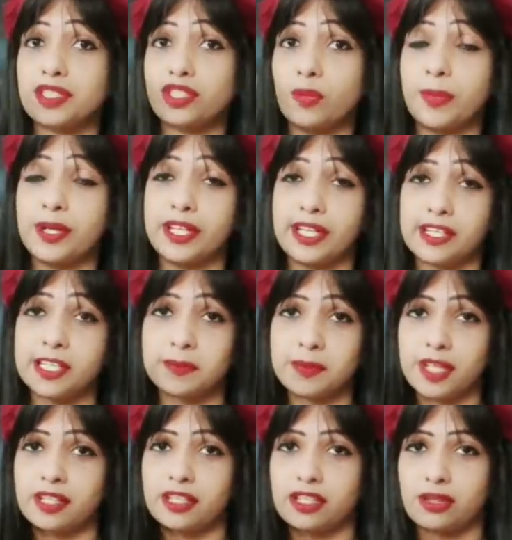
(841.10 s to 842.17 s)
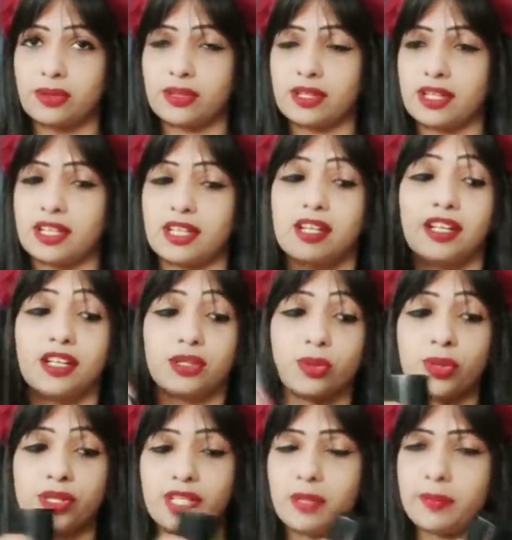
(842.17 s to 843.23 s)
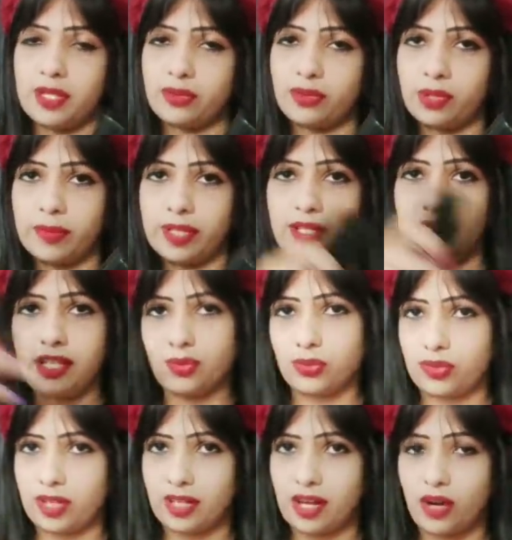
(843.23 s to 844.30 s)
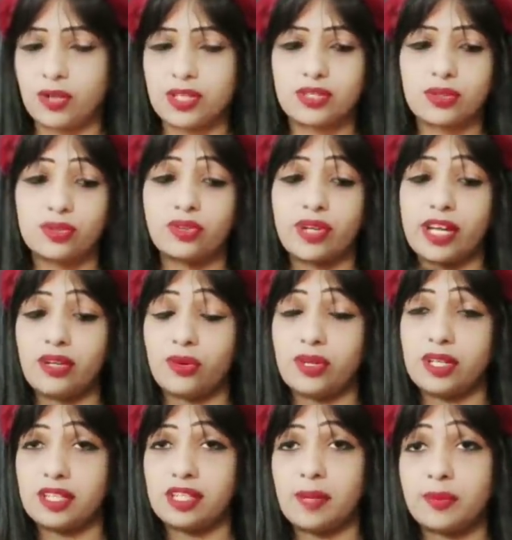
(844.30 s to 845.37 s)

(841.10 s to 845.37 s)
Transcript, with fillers: ऊपर हेयर स्प्रे कर दोगे तो ये बिल्कुल भी नहीं उतरेगा और इसको ड्राई होने के लिए आप